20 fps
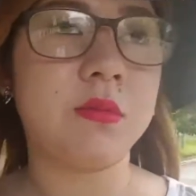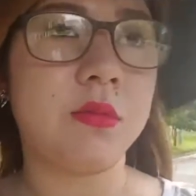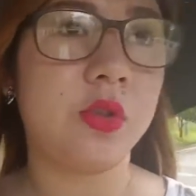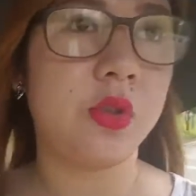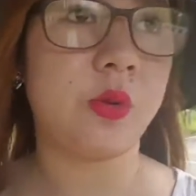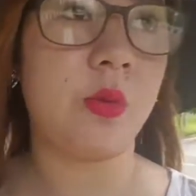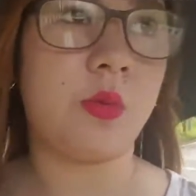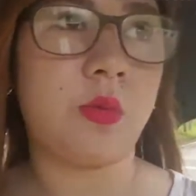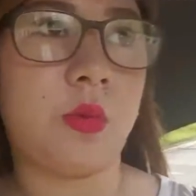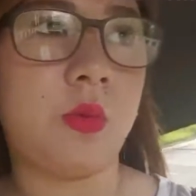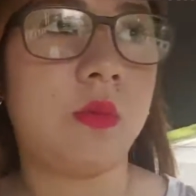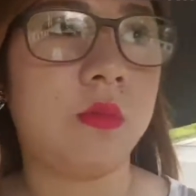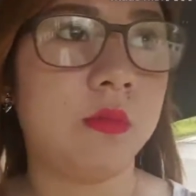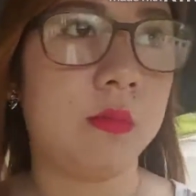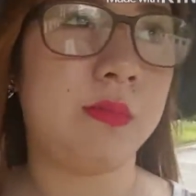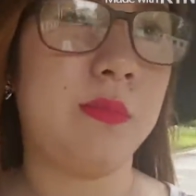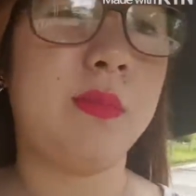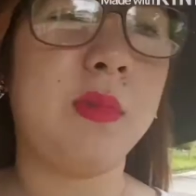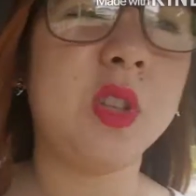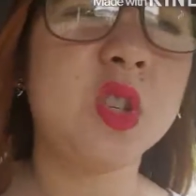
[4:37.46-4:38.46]
so
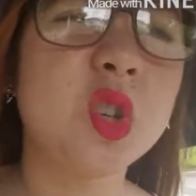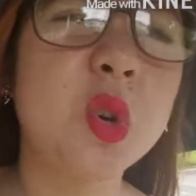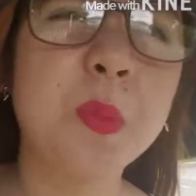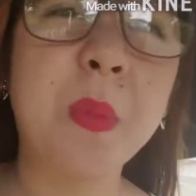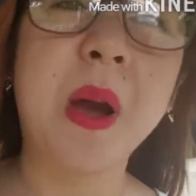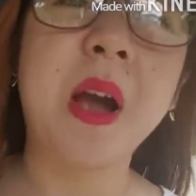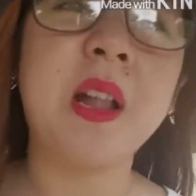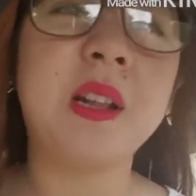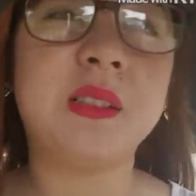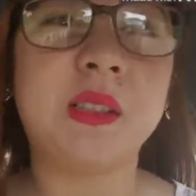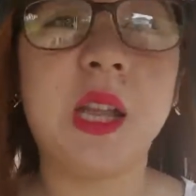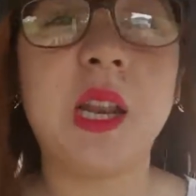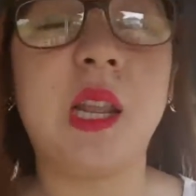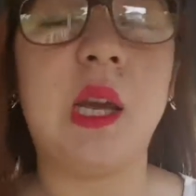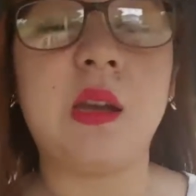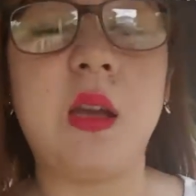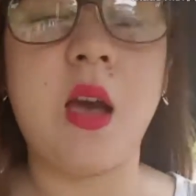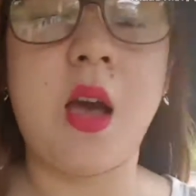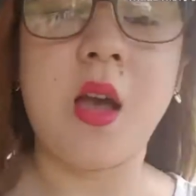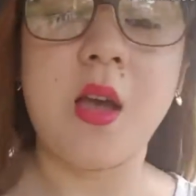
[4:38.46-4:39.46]
medyo mahal
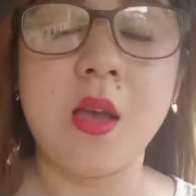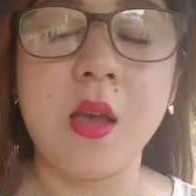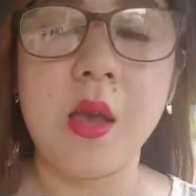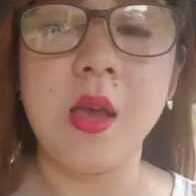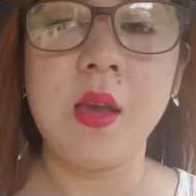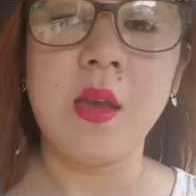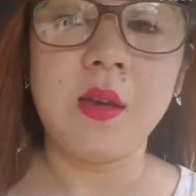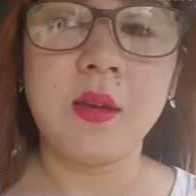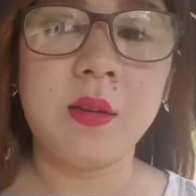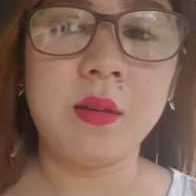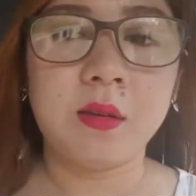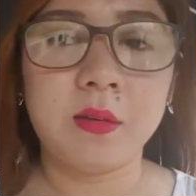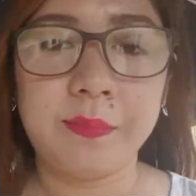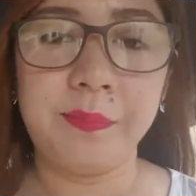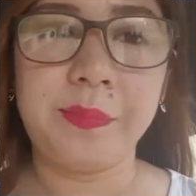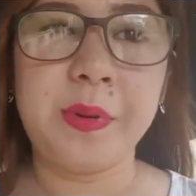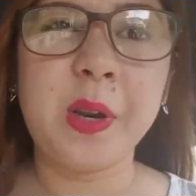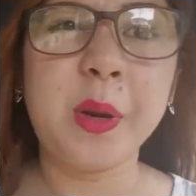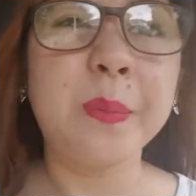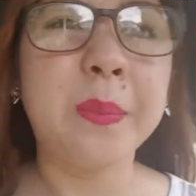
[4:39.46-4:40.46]
talaga
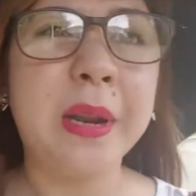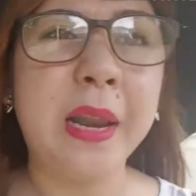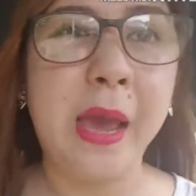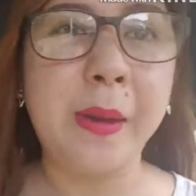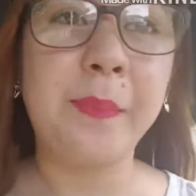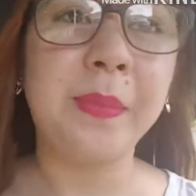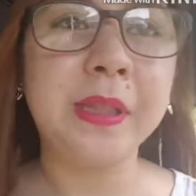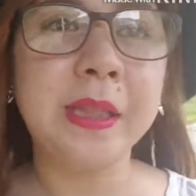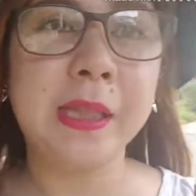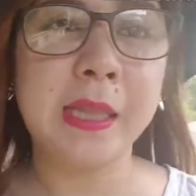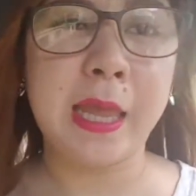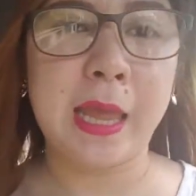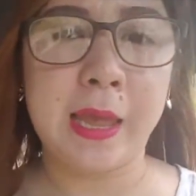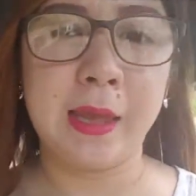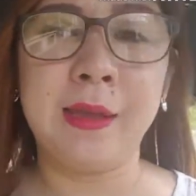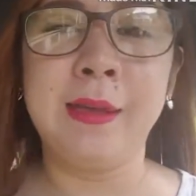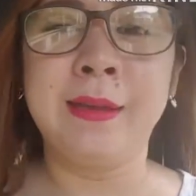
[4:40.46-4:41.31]
pero malapit lang